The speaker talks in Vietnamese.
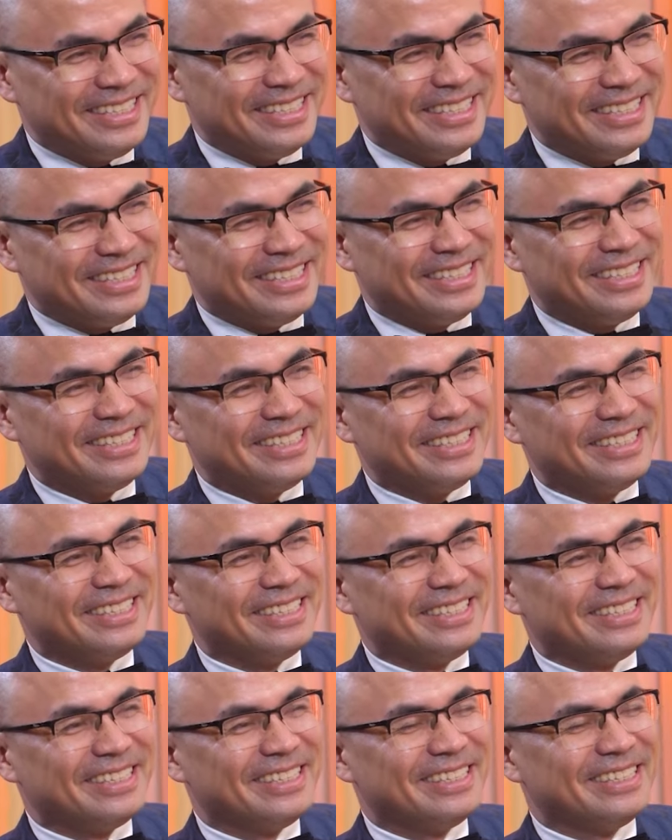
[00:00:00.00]
bởi vì bây giờ
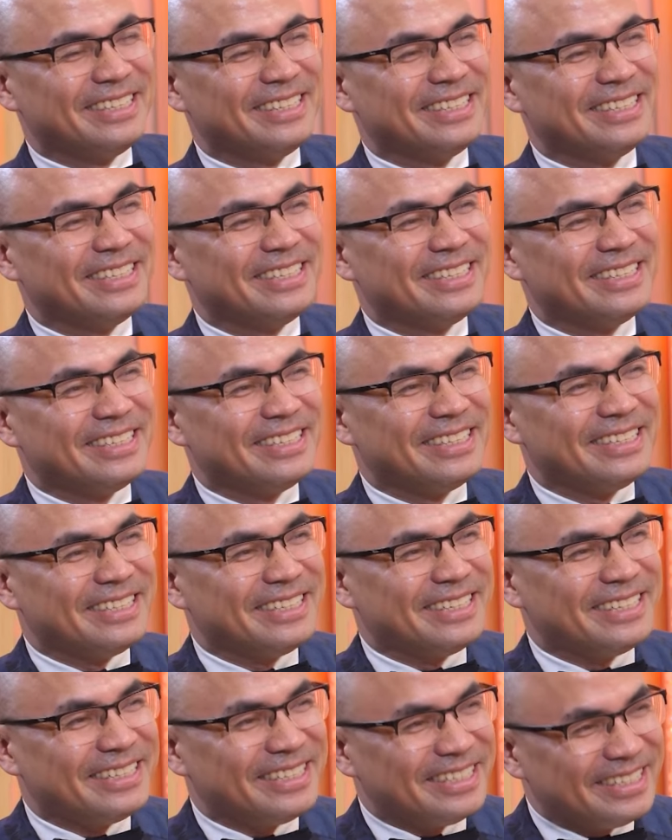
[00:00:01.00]
chúng nó là
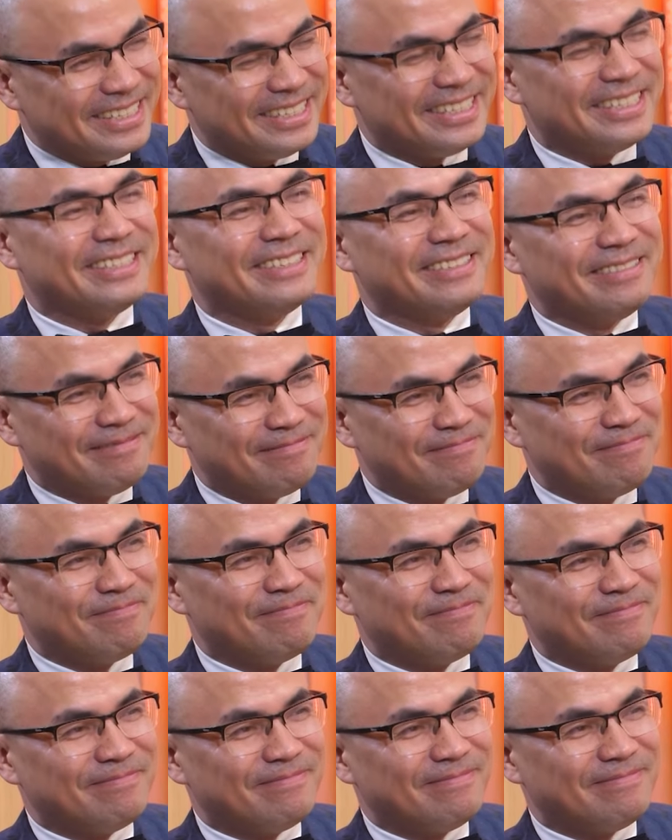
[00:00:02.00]
pop K-pop
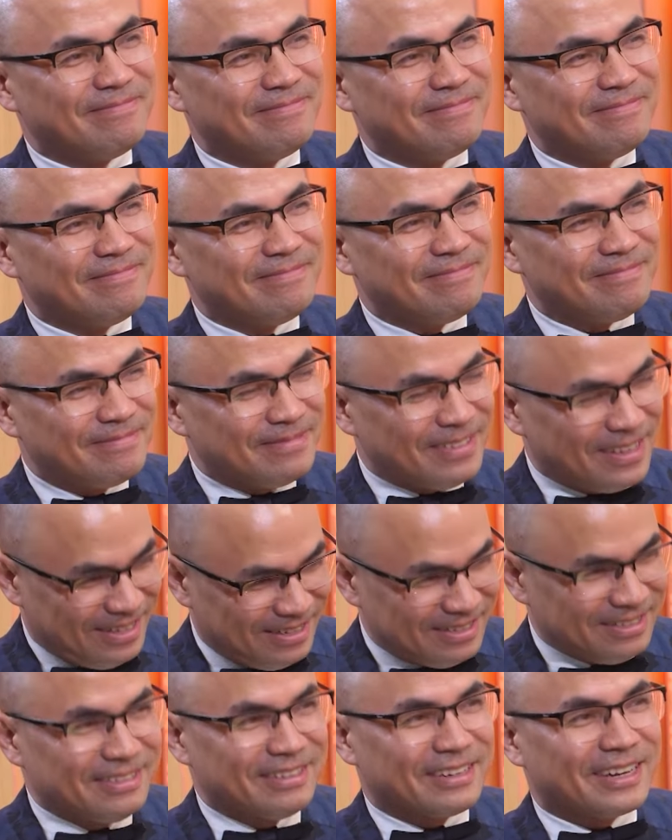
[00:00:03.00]
đúng không
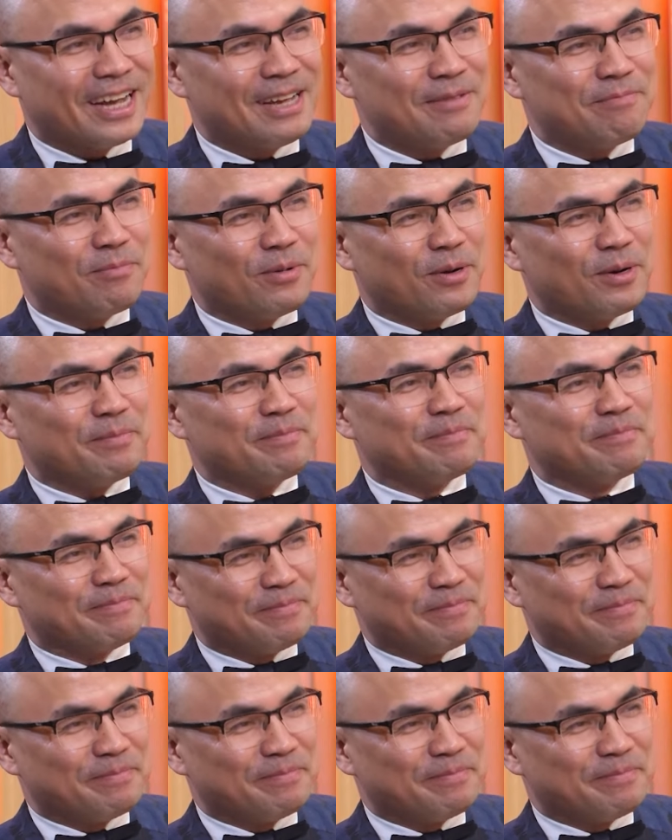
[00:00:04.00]
rồi là nhạc Mỹ